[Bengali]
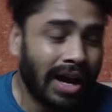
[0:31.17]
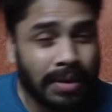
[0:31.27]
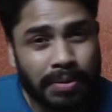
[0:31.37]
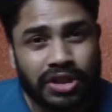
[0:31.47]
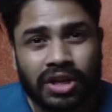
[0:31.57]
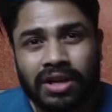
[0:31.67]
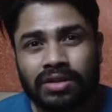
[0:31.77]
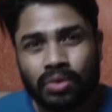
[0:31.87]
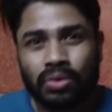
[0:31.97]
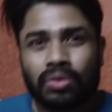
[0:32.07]
হাই প্রেশার
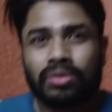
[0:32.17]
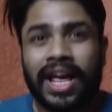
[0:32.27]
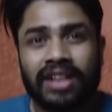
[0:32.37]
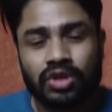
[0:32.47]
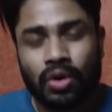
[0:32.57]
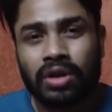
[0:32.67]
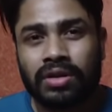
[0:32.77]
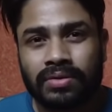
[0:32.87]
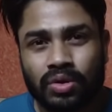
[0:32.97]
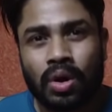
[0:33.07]
তো থ্যাংকস গড
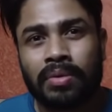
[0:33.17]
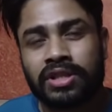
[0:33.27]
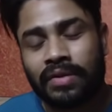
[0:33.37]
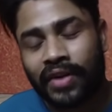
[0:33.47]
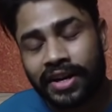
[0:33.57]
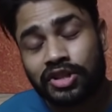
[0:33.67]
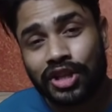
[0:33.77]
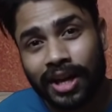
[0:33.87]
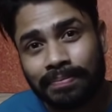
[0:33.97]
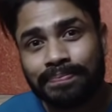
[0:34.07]
তো আমরা সেপারেট
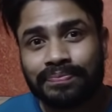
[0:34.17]
ছিলাম